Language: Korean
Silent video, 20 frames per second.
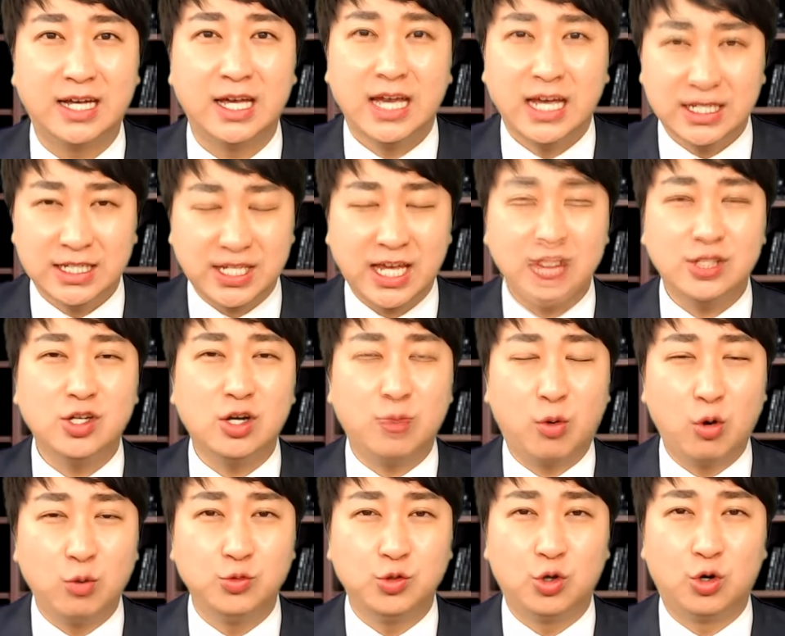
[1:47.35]

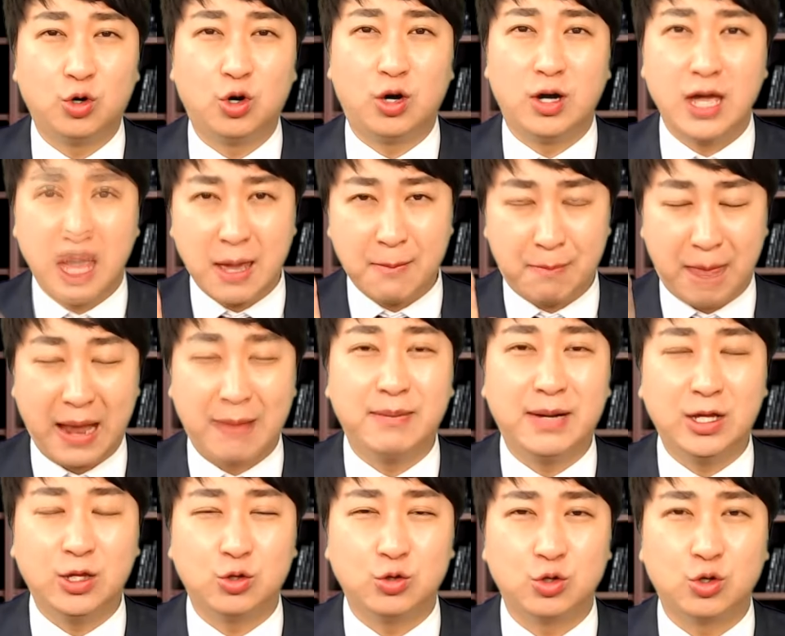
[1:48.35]
최저보험료
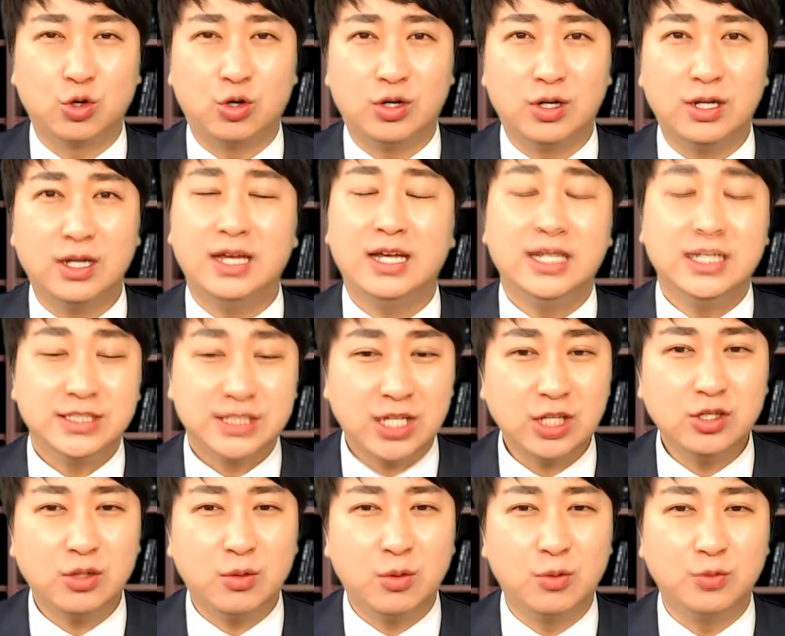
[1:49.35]
100만원으로
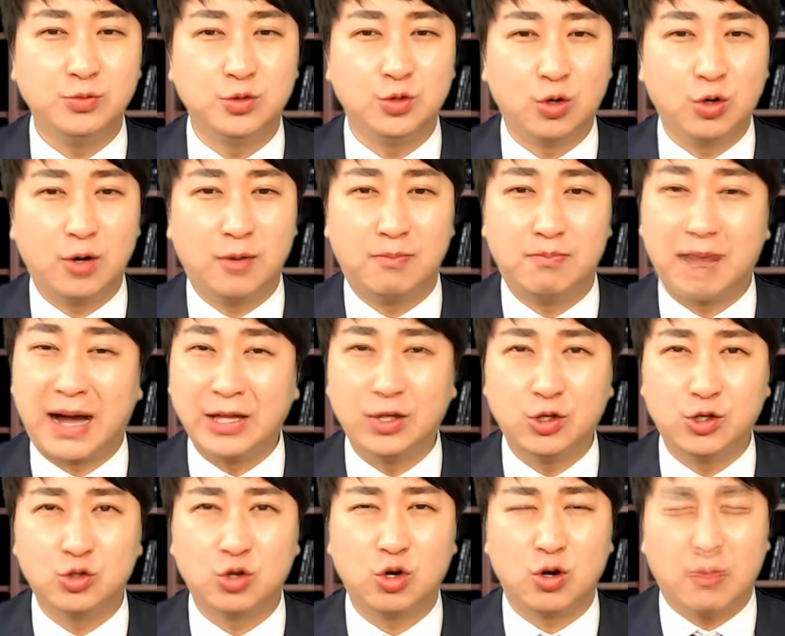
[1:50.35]
최저보험료
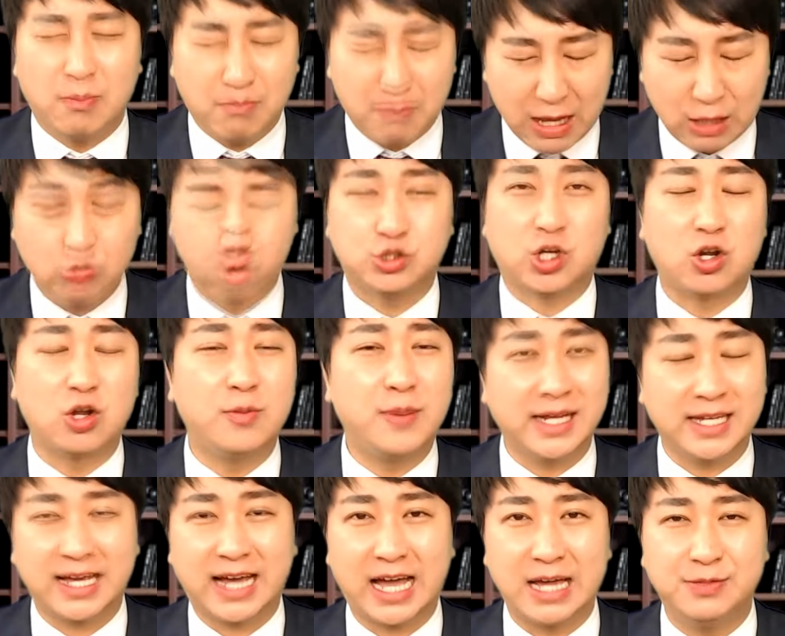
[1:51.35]
만원으로 매우 저렴하게
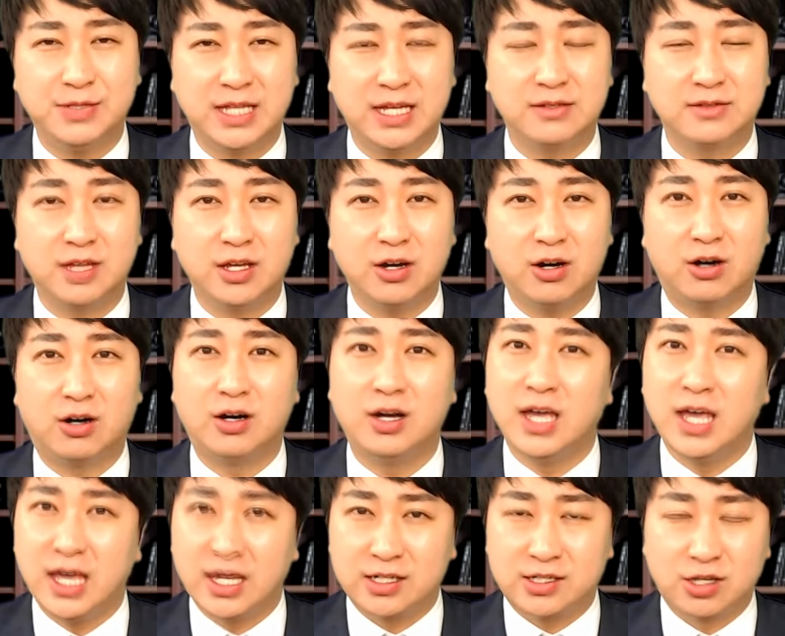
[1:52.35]
가입이 되는데요.
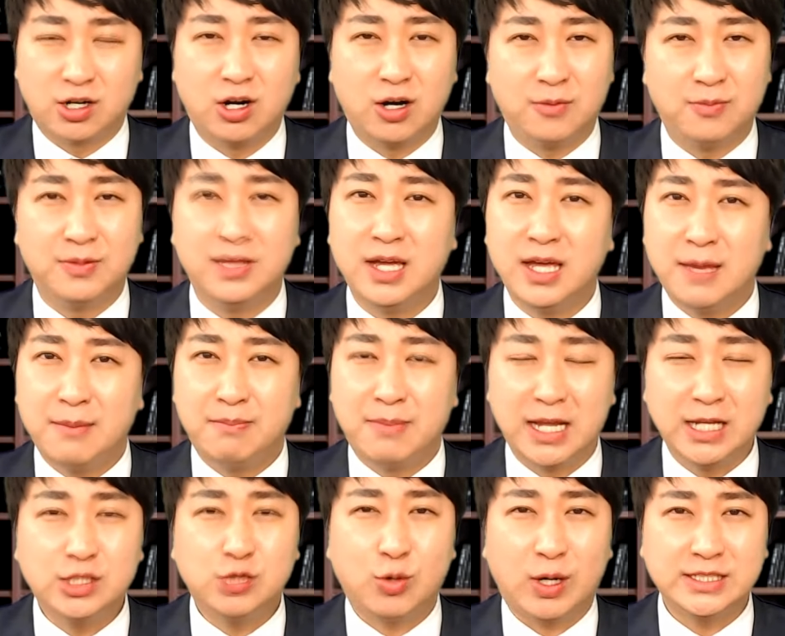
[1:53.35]
그럼
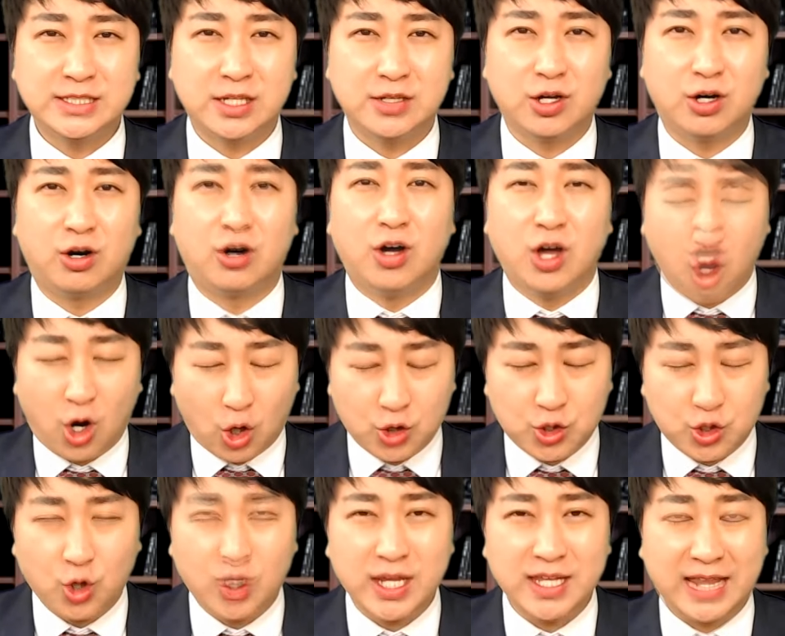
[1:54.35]
메리출 화재에서
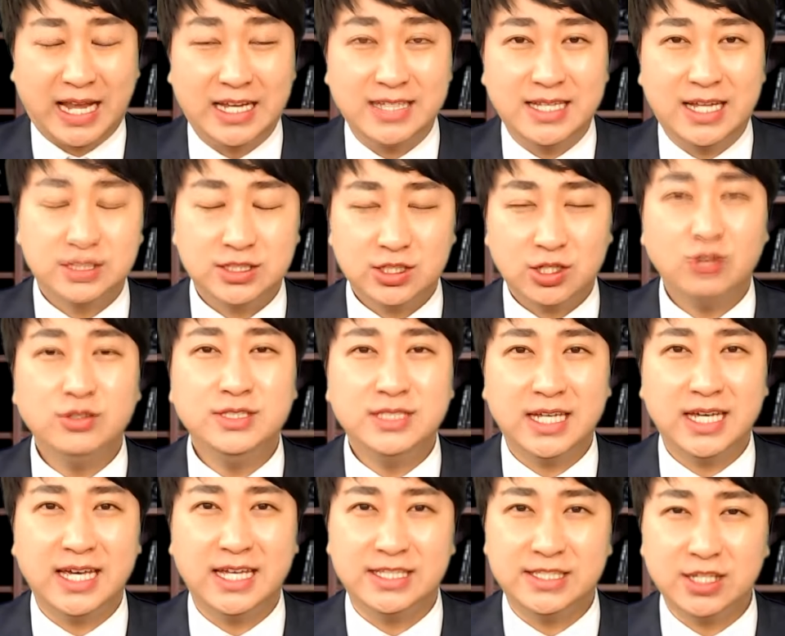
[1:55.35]
어떻게 난리 났고
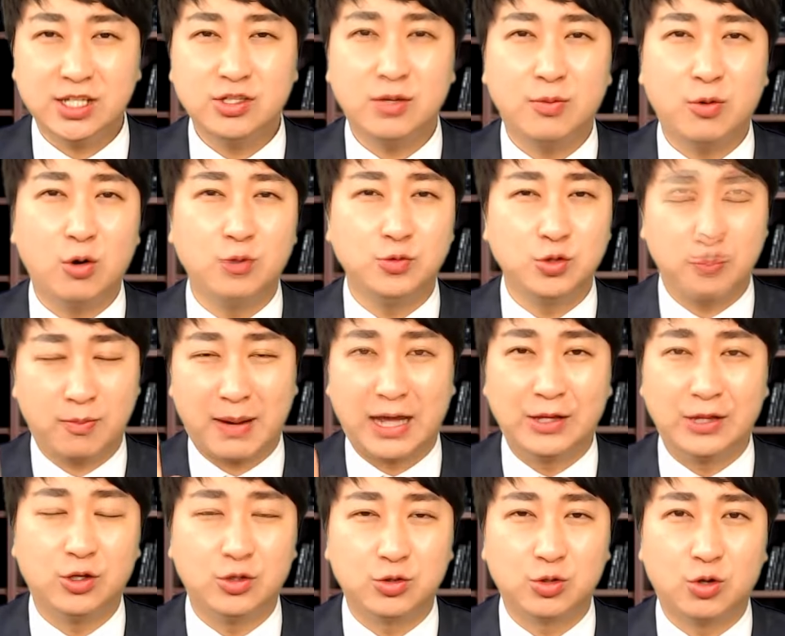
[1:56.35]
현재 최저보험료
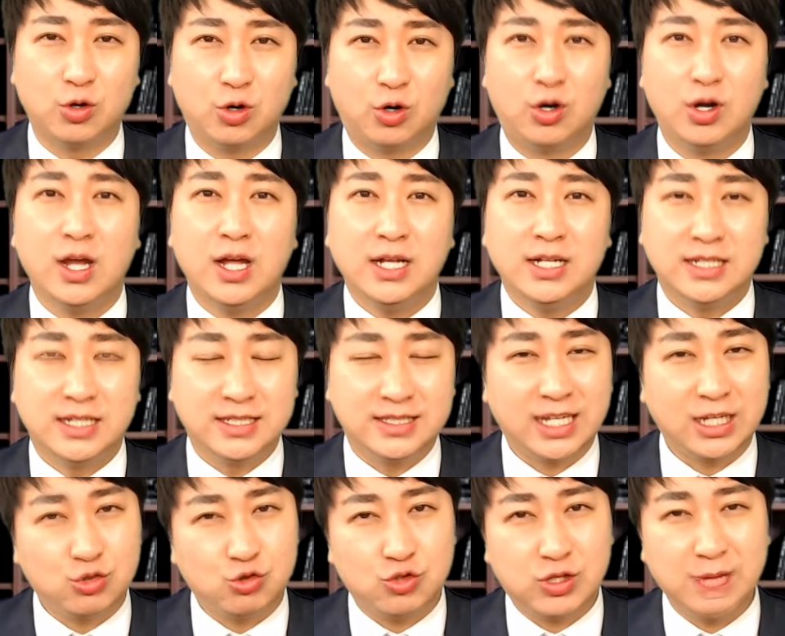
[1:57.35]
만원으로 일단
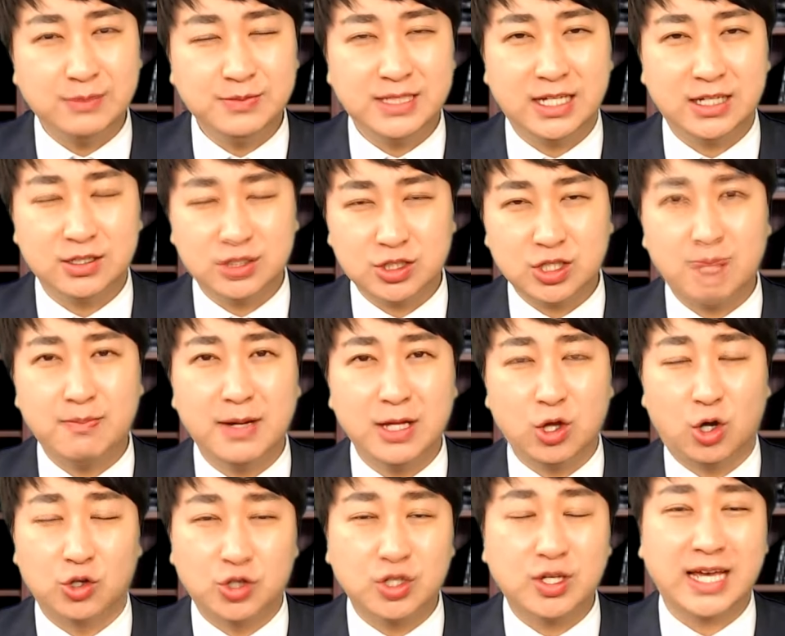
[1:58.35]
유산인당 금 그 천만 원
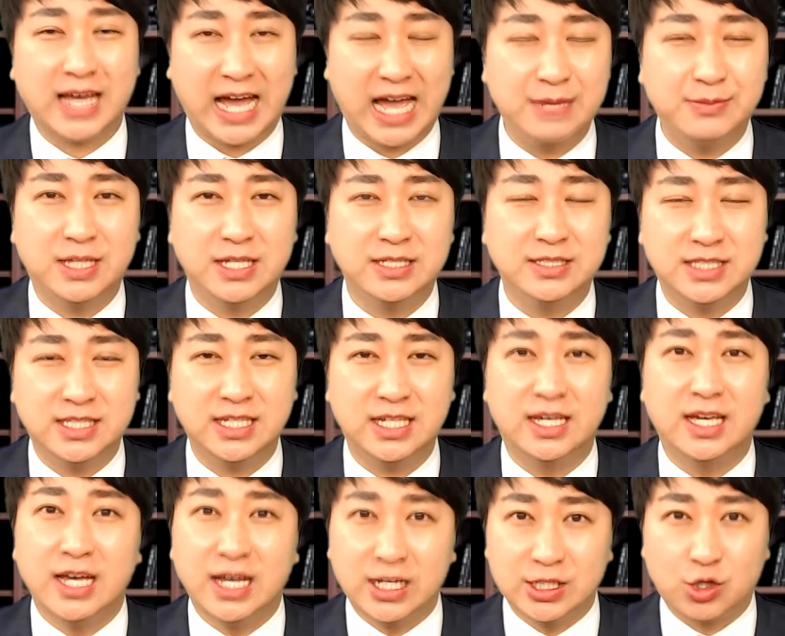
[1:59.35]
어떻게 가입이 되는지
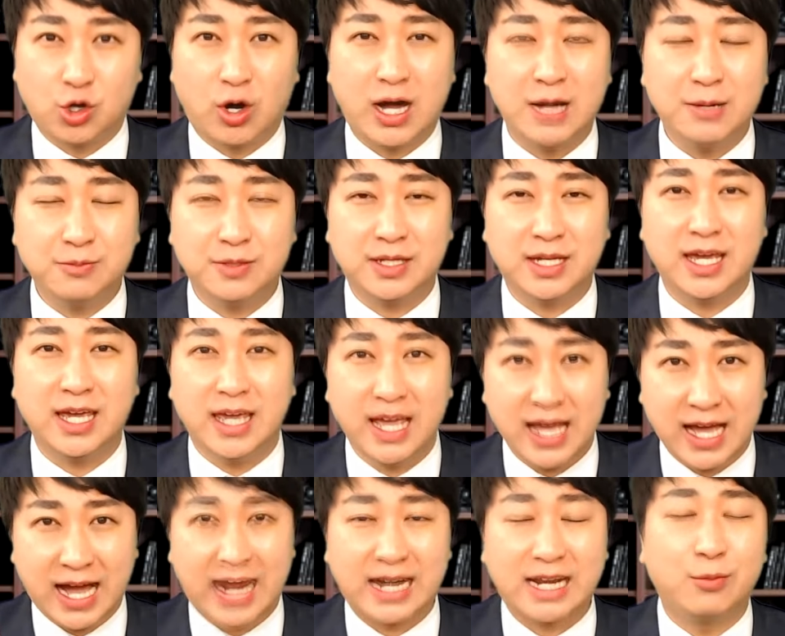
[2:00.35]
저와 함께
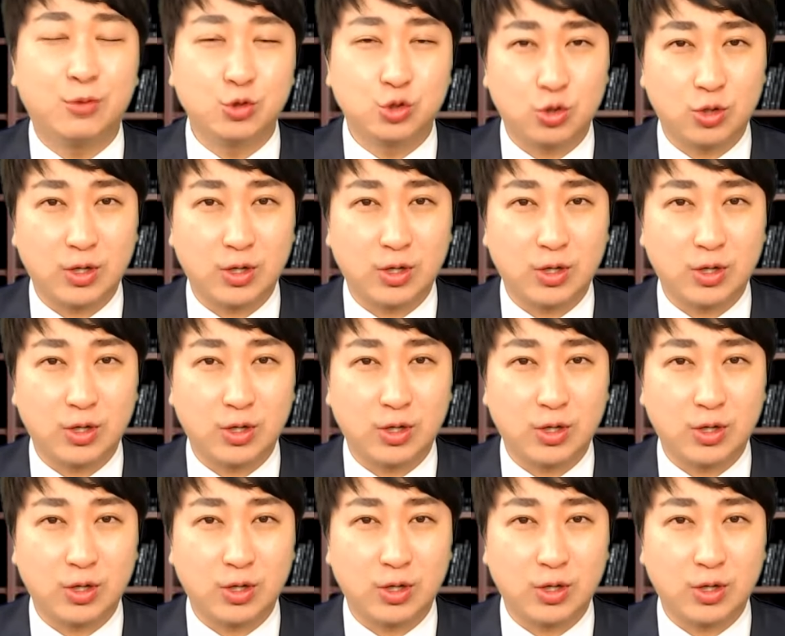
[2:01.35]
알아보도록